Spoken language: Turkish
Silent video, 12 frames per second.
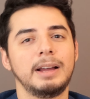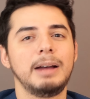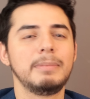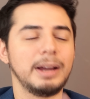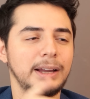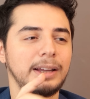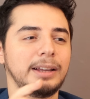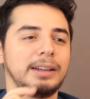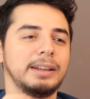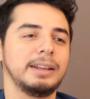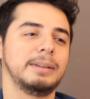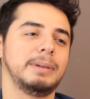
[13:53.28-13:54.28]
Ama
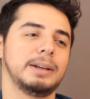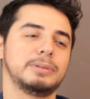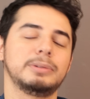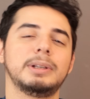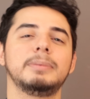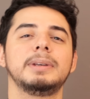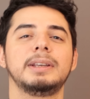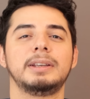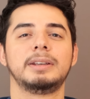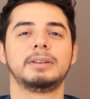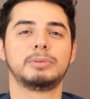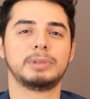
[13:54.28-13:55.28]
bak şurada bir
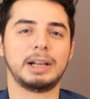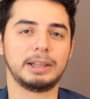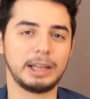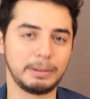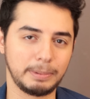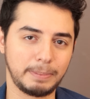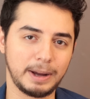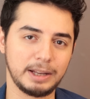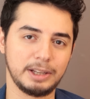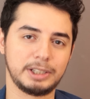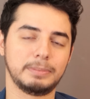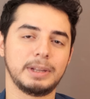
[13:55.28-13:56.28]
güzel daha bir
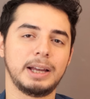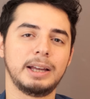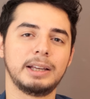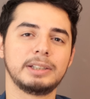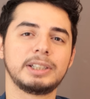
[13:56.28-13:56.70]
paylaşım daha.